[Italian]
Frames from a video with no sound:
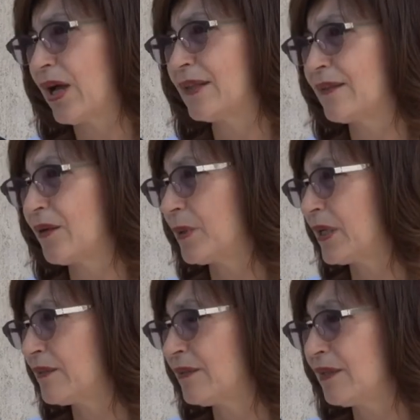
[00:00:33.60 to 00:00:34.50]

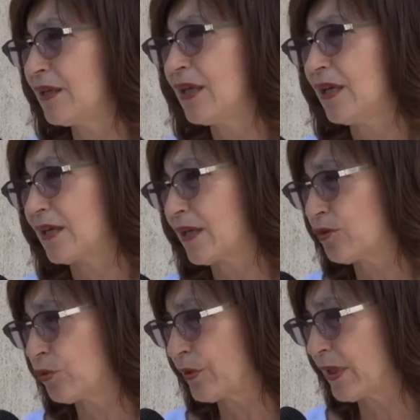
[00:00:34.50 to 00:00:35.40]
altrimenti
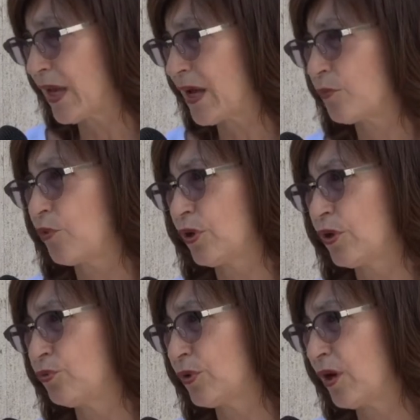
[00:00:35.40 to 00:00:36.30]
ritorniamo
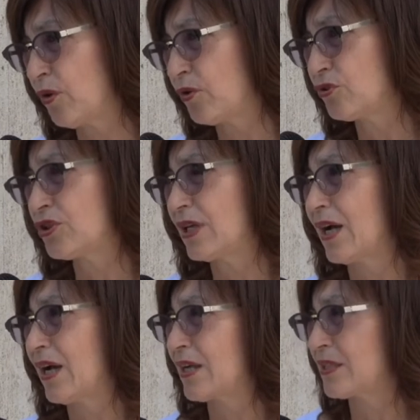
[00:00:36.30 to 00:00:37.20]
in una
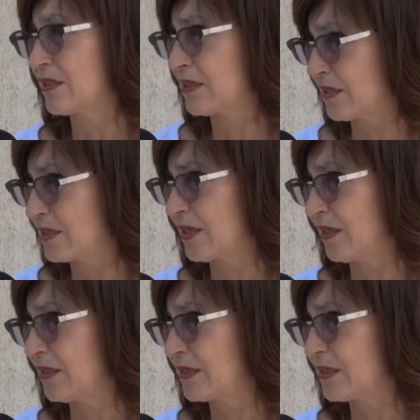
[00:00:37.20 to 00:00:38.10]
logica assistenziale
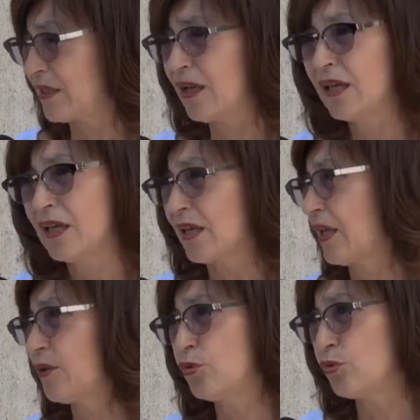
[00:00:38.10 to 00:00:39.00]
assistenzialista
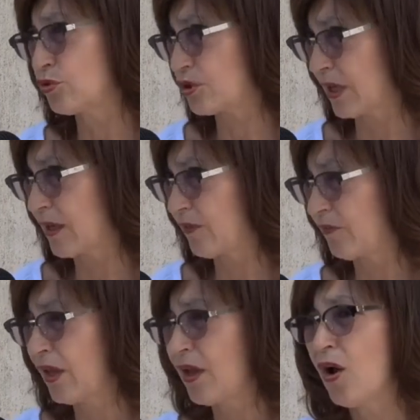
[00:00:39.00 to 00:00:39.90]
che non
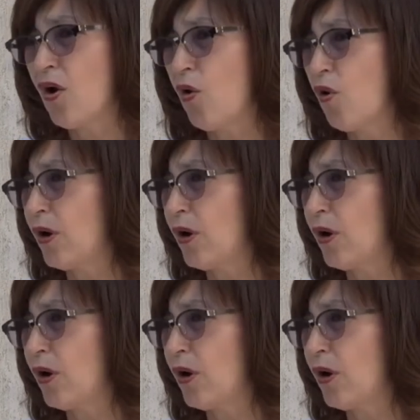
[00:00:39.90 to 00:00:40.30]
serve o